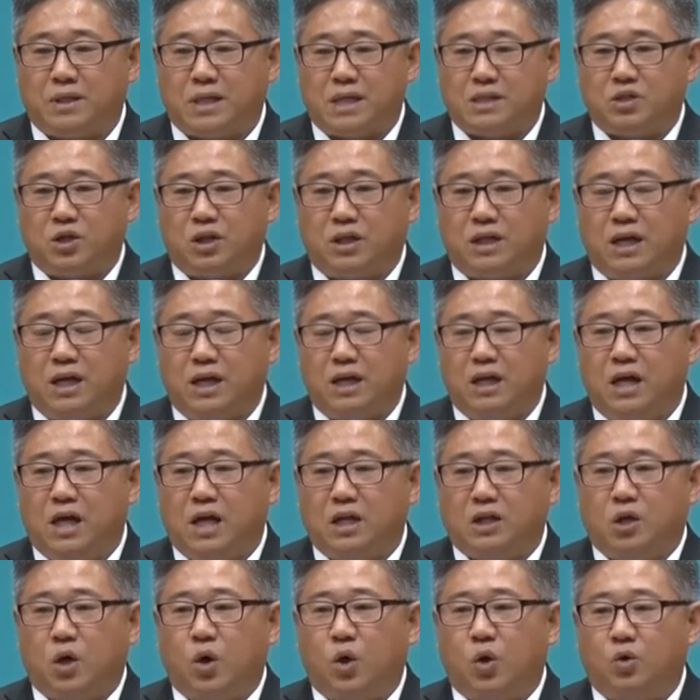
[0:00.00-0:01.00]
그래서 제가
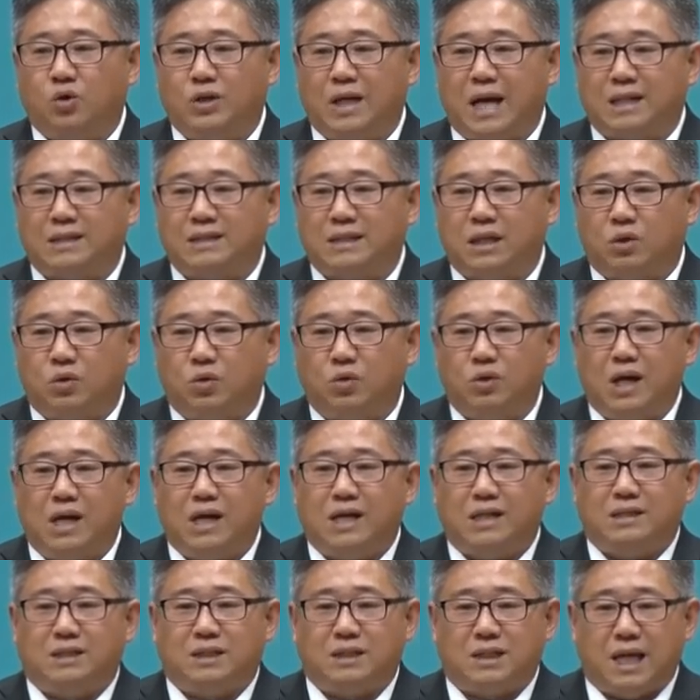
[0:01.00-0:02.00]
영어로 약자로
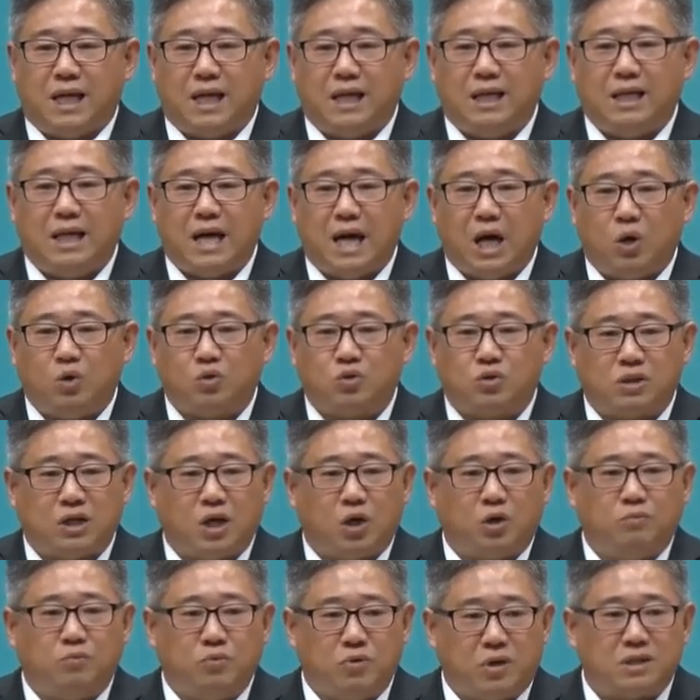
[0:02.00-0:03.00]
제이
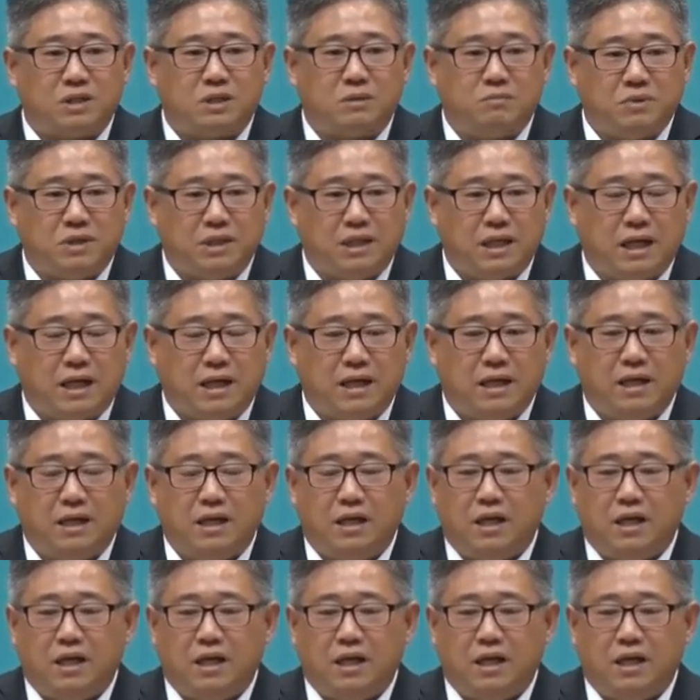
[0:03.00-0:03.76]
하우스라고 불렀습니다.